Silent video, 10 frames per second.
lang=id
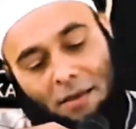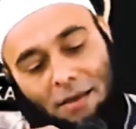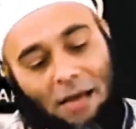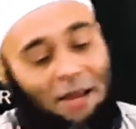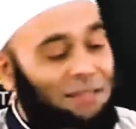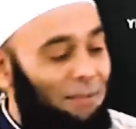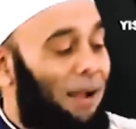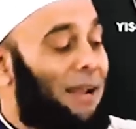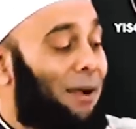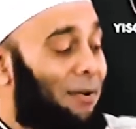Hai nasi
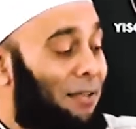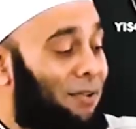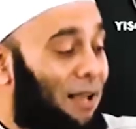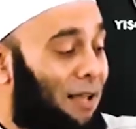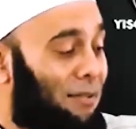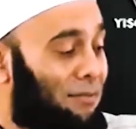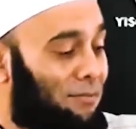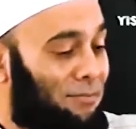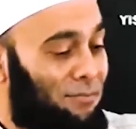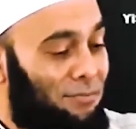padang udah gitu aja lah.
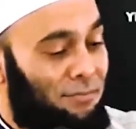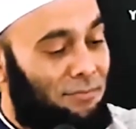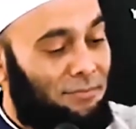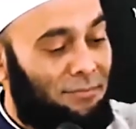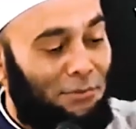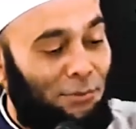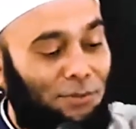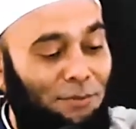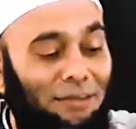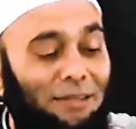
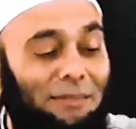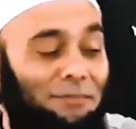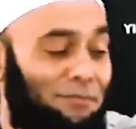Susah bener.